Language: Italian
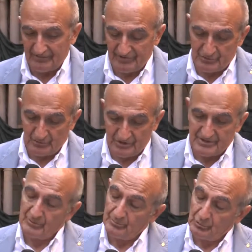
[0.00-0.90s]
visto che
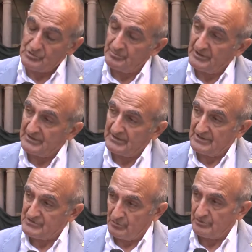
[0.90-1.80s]
siamo in prossimità del
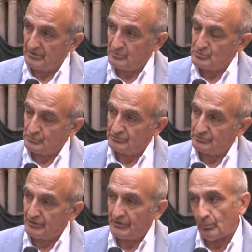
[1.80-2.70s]
Salone del Gusto di
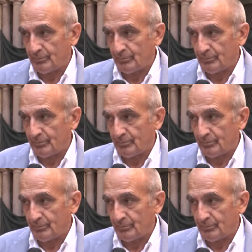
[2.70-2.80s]
Torino ho